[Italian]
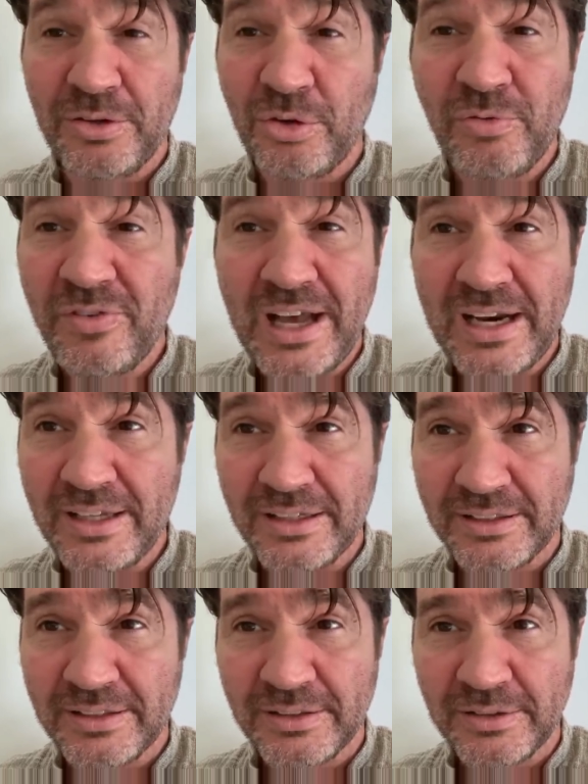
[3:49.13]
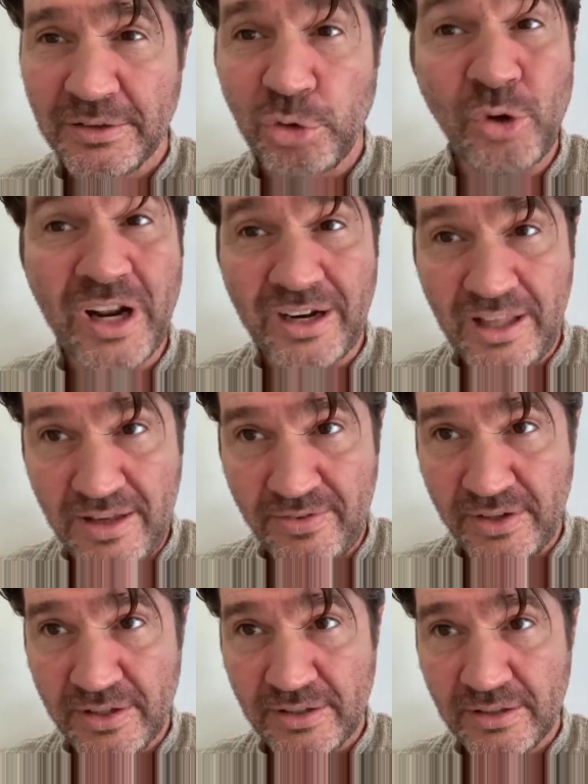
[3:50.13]
non vale, non
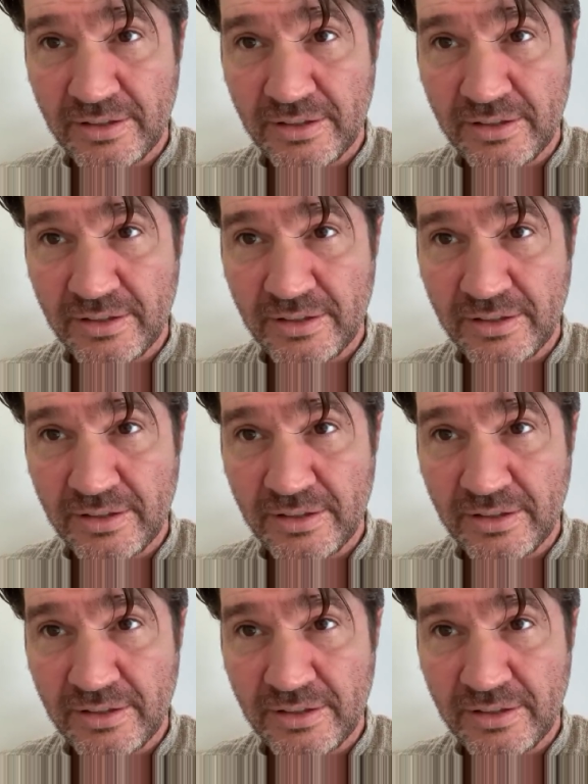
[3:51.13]
arriva.